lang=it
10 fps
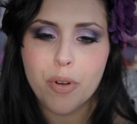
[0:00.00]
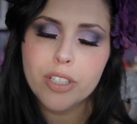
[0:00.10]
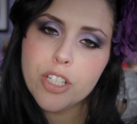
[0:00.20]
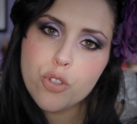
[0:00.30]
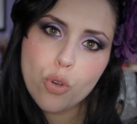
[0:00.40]

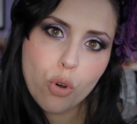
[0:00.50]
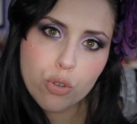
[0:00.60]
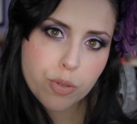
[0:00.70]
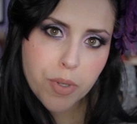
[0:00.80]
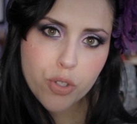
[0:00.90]
però adesso
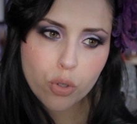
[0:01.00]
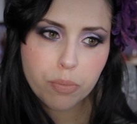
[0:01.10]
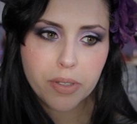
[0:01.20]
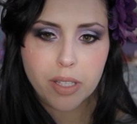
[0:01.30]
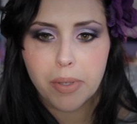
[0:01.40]
ho smesso
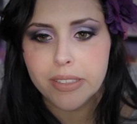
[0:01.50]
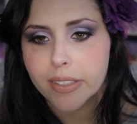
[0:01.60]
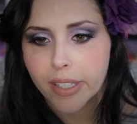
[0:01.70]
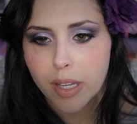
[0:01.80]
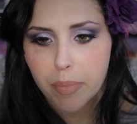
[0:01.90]

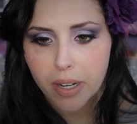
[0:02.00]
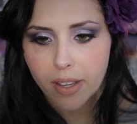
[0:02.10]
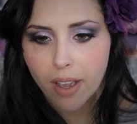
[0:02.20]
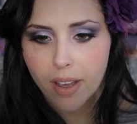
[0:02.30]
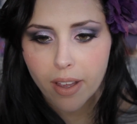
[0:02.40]
completamente anche
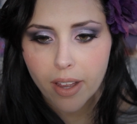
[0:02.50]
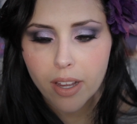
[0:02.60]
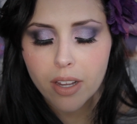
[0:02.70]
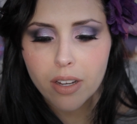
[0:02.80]
perché